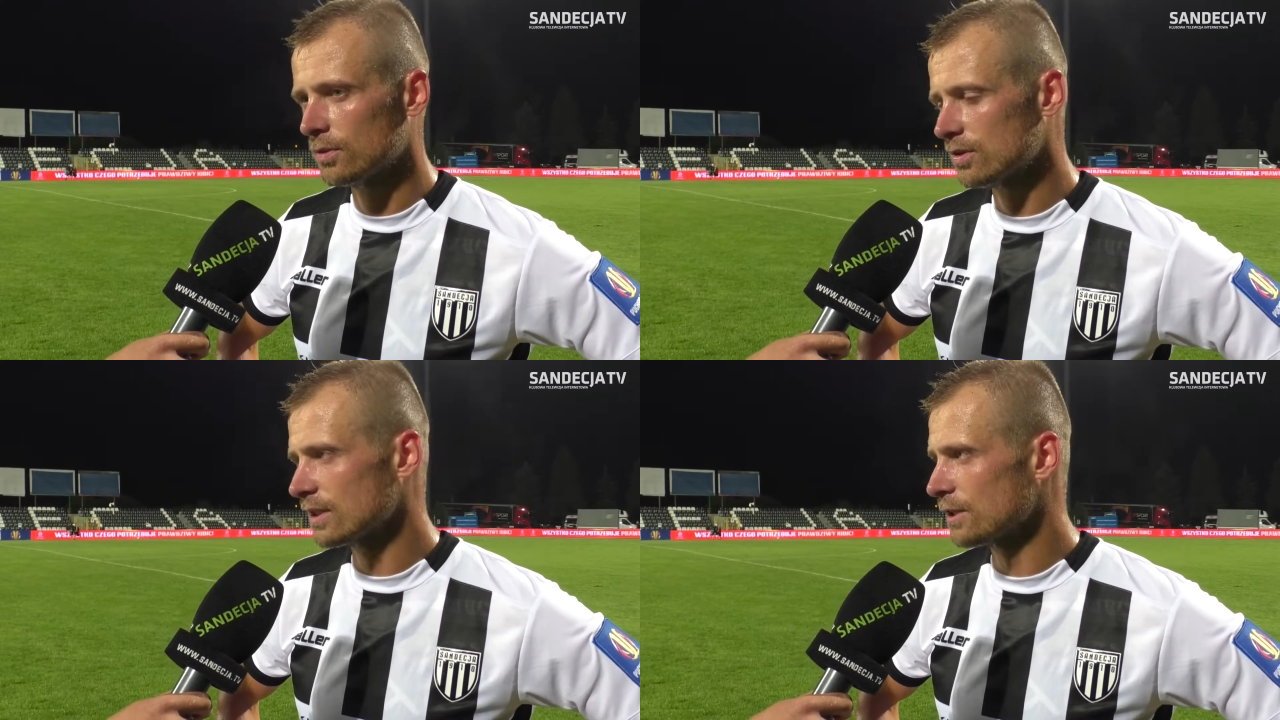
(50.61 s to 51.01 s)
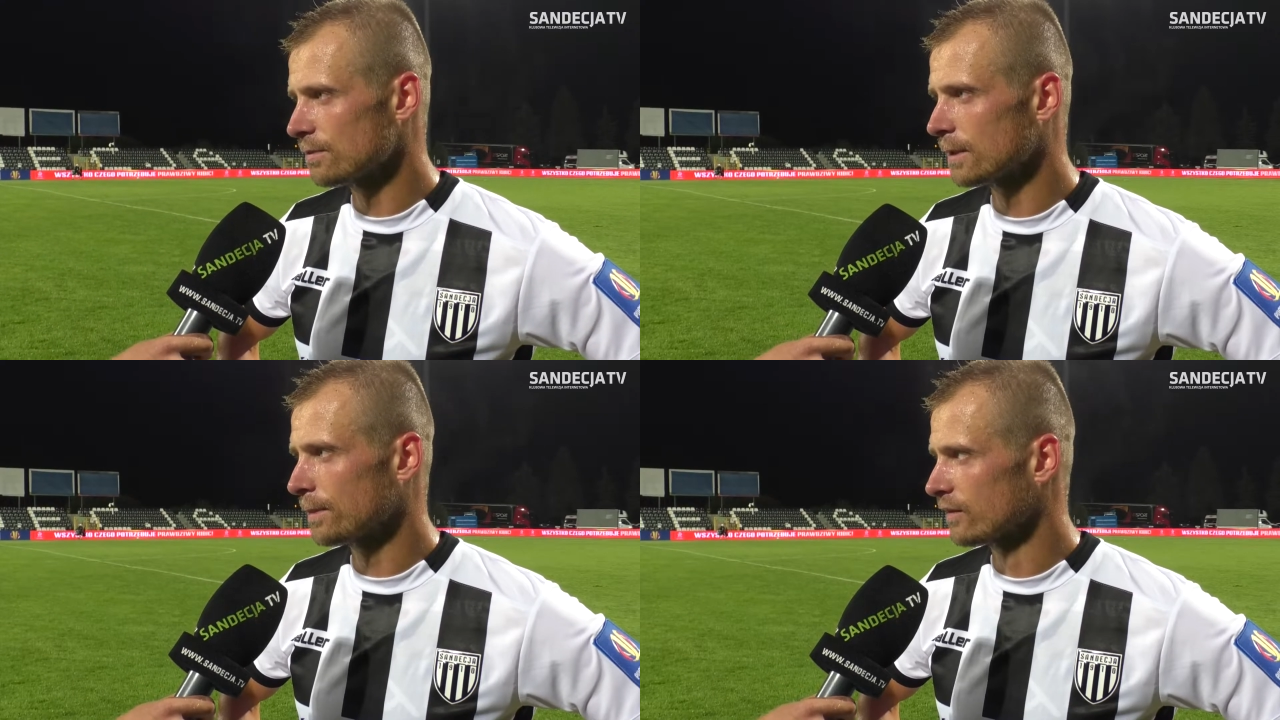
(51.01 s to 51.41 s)
bo
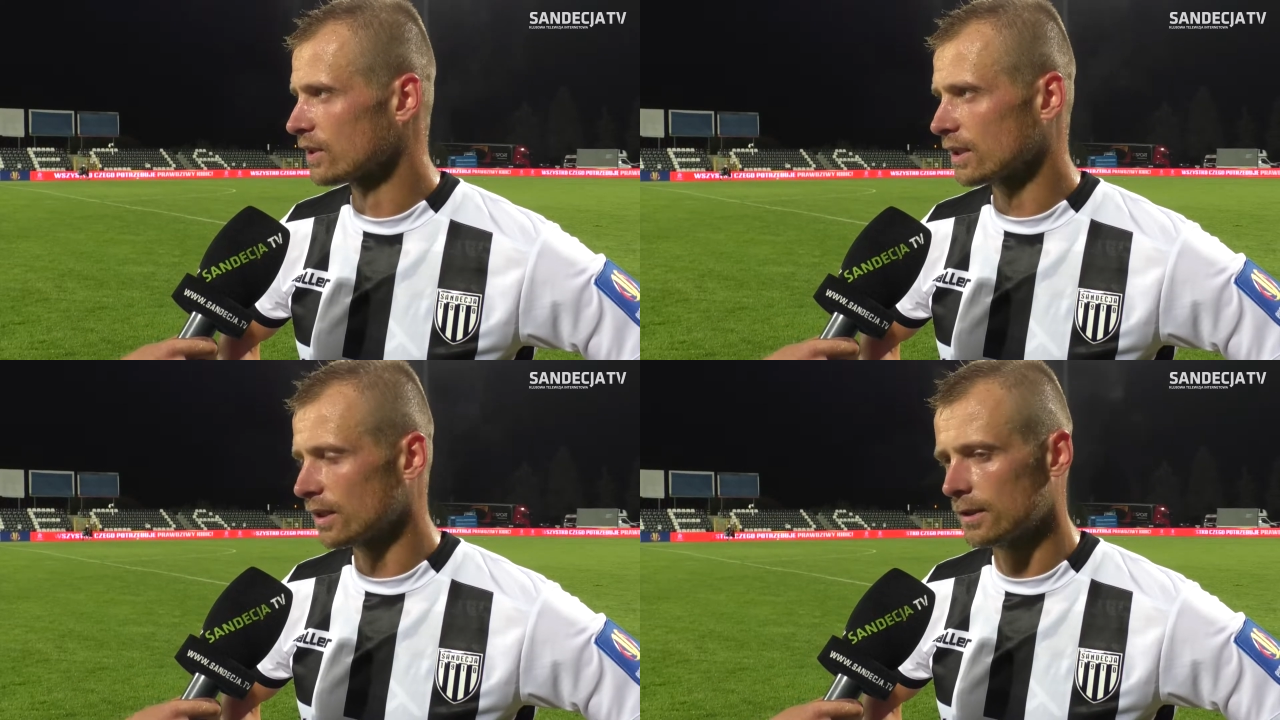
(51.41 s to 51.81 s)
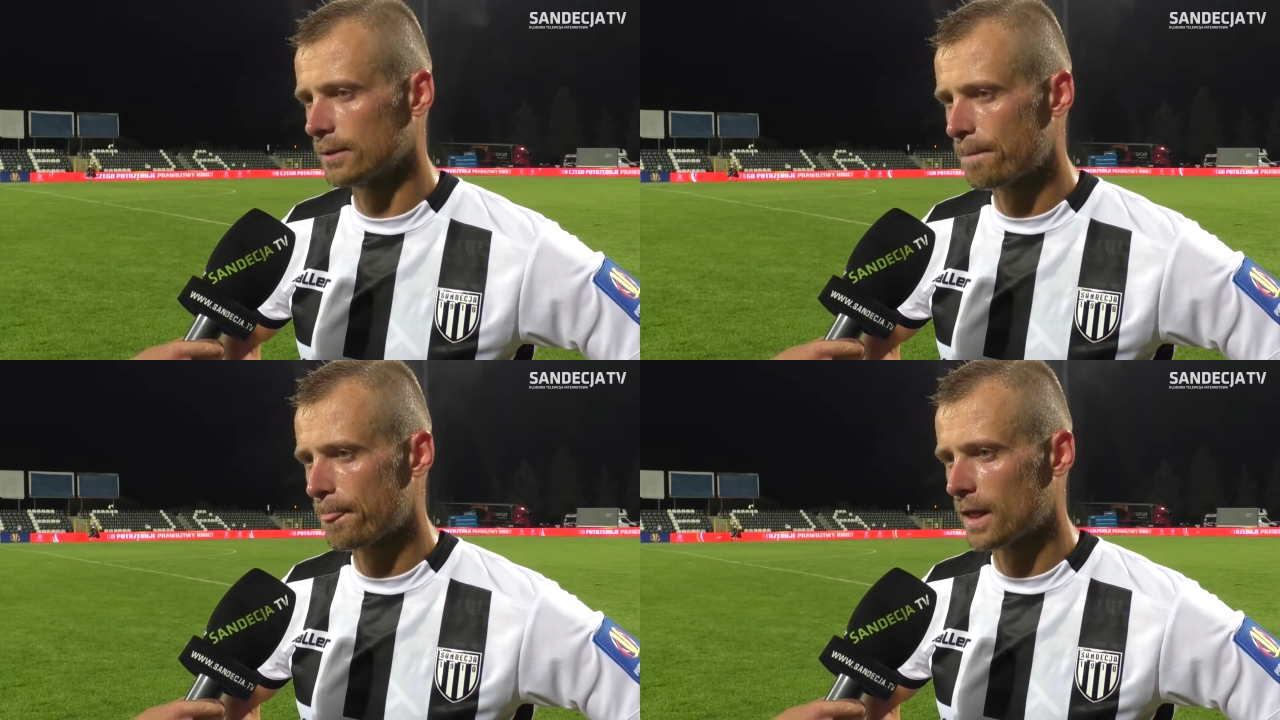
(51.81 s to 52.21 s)
dostaliśmy naprawdę takie
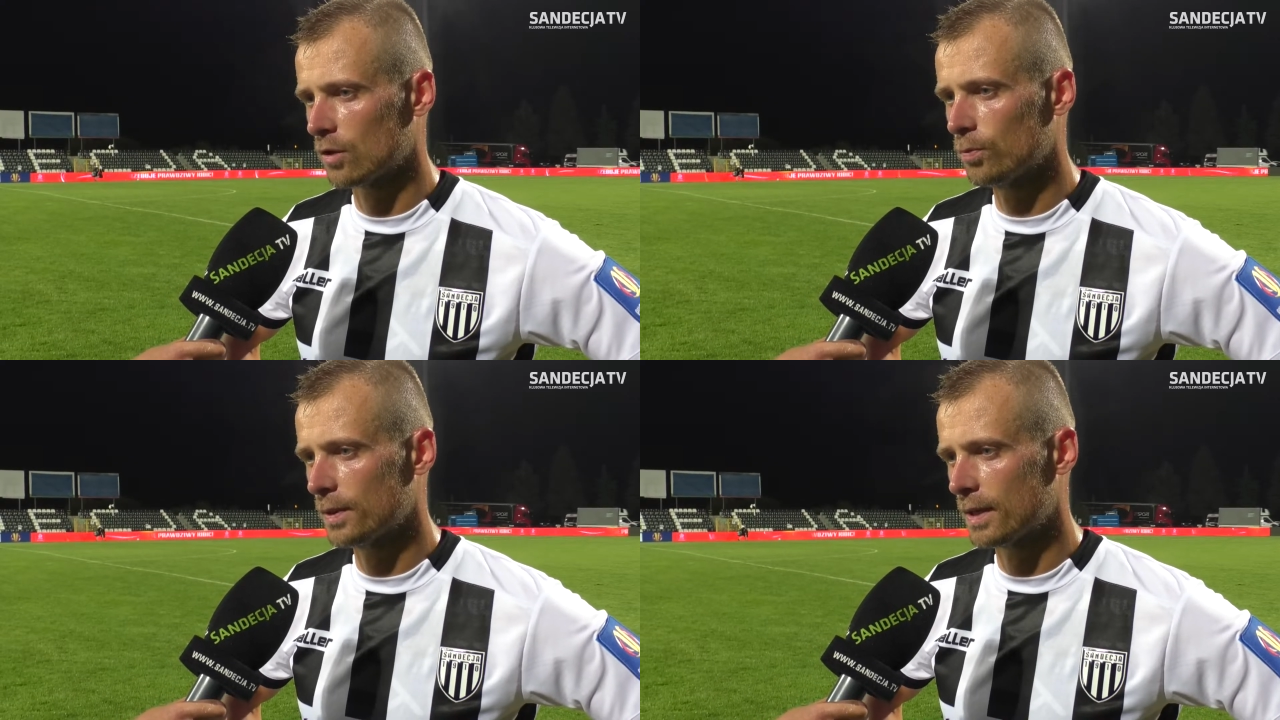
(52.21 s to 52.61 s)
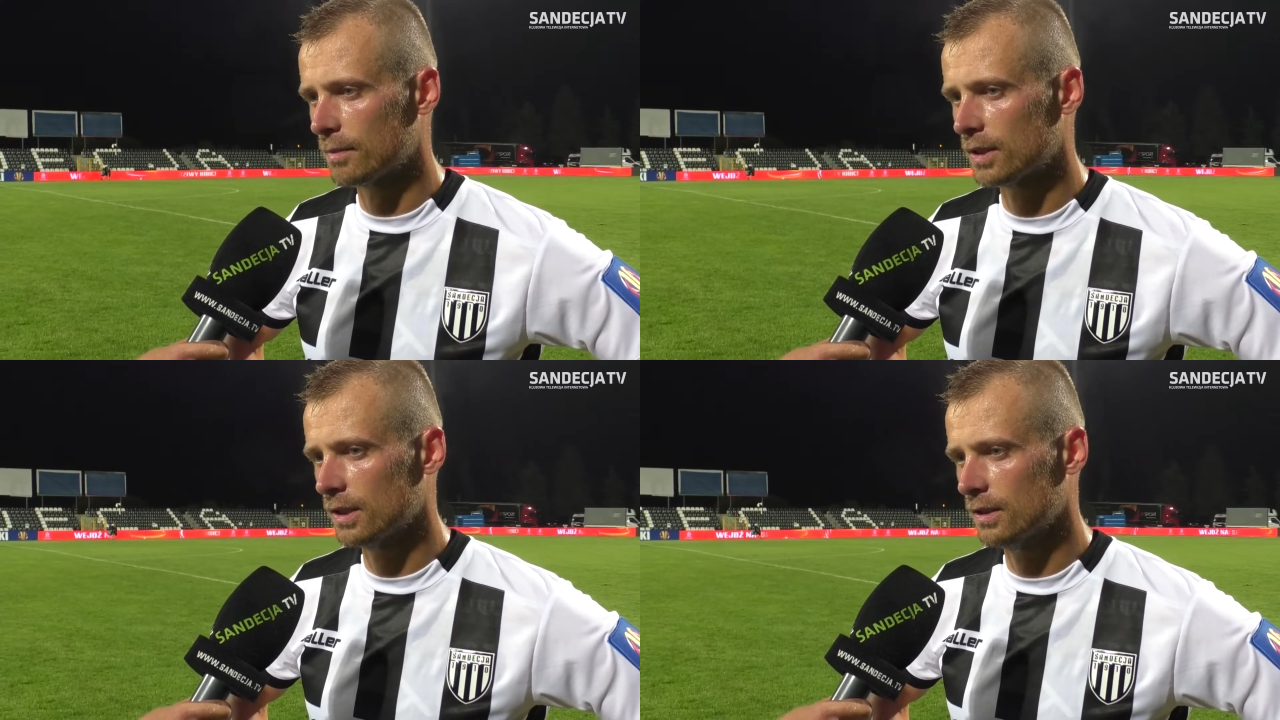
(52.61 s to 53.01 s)
mm, głupie
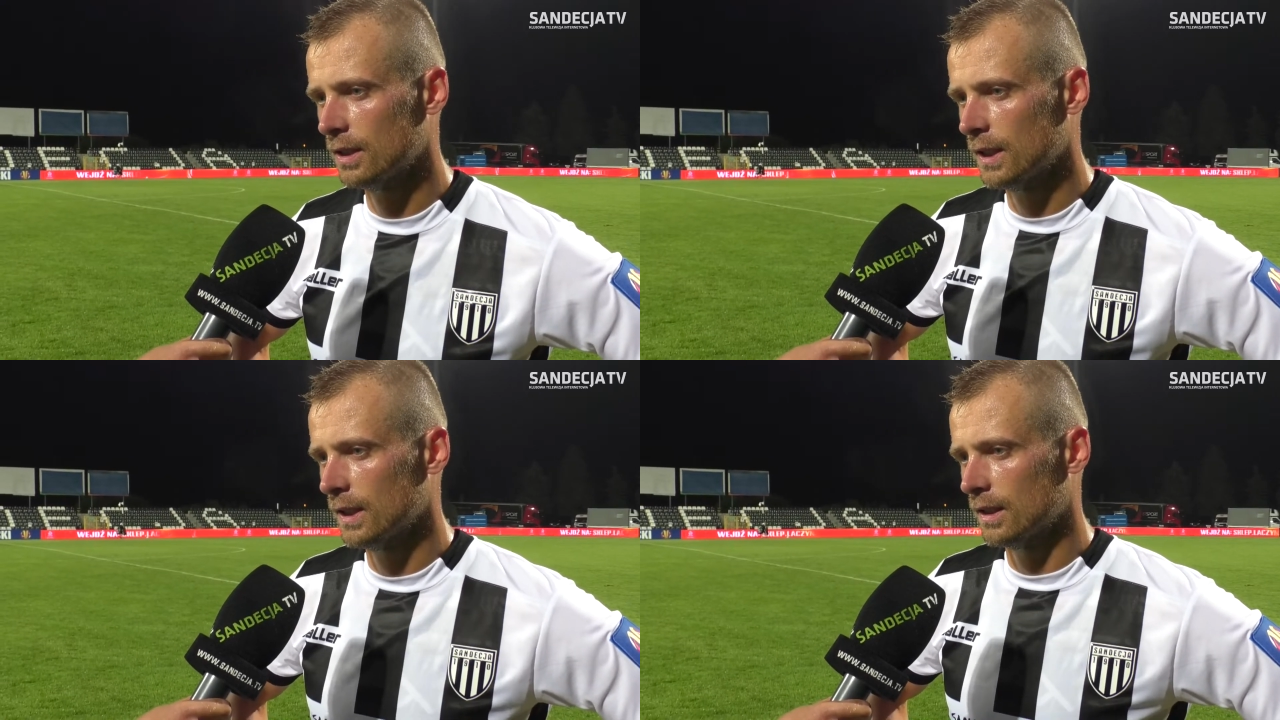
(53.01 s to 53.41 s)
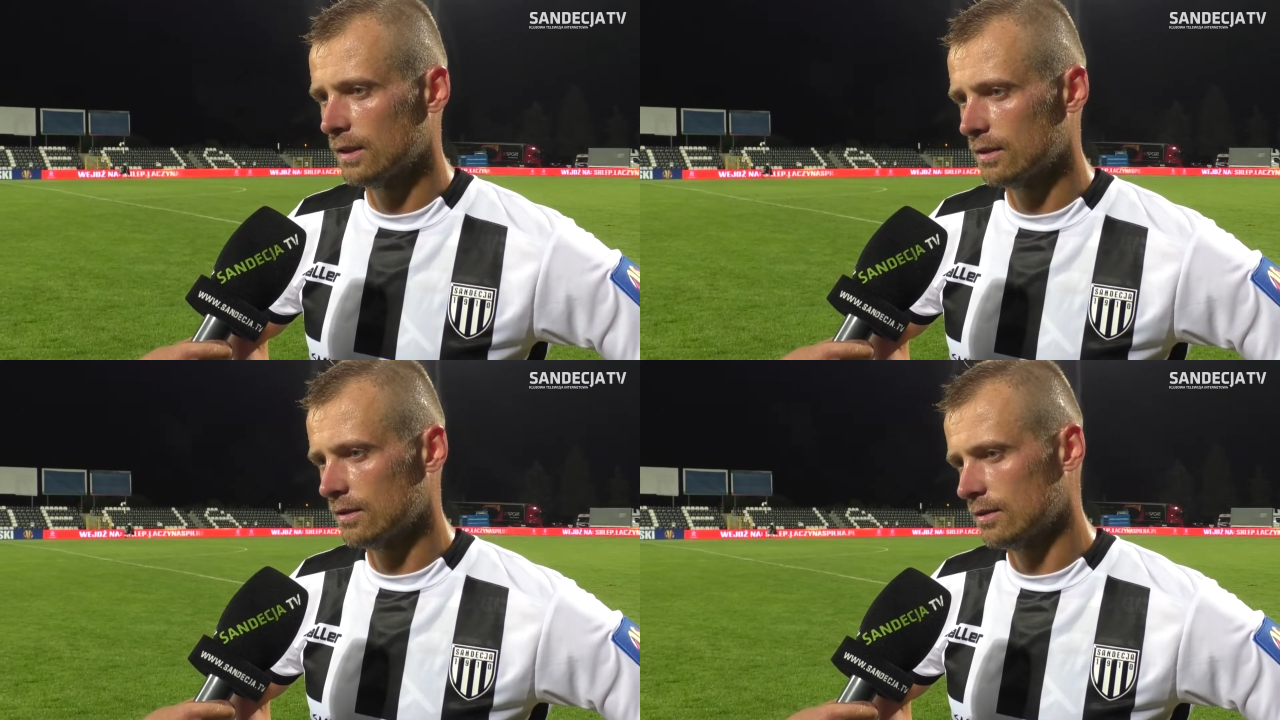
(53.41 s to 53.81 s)
bramki.
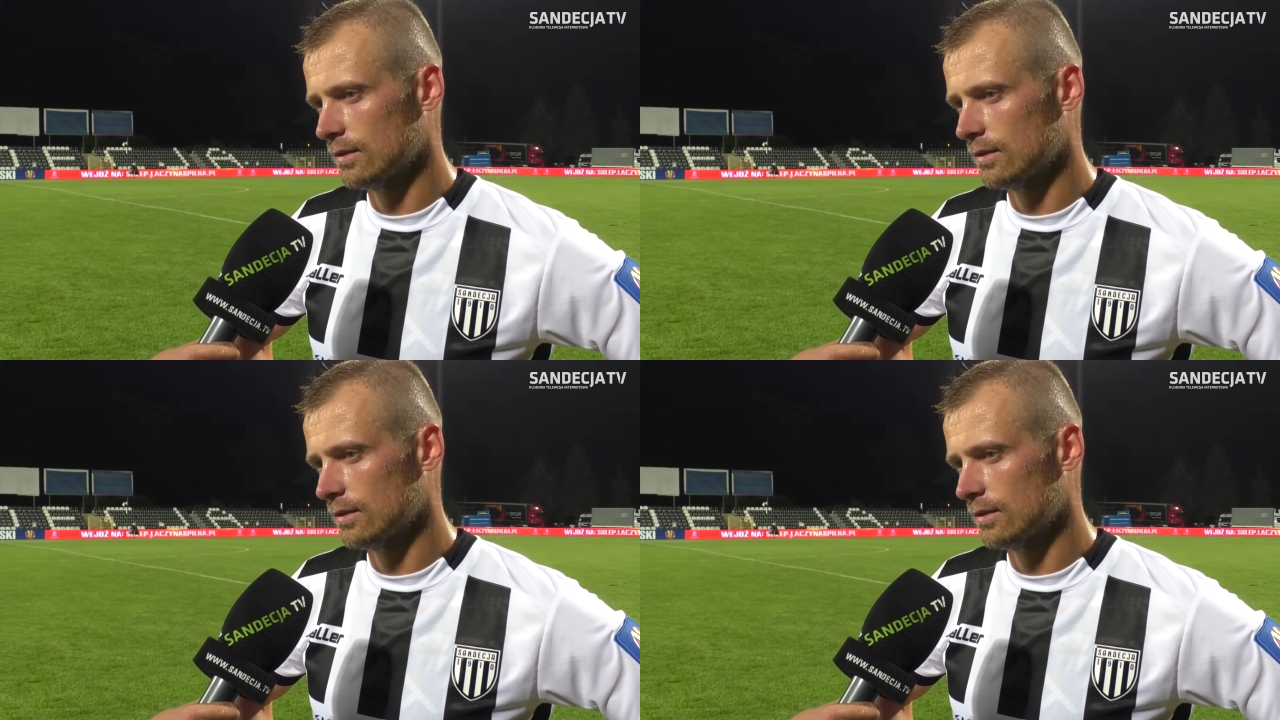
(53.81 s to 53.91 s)
E,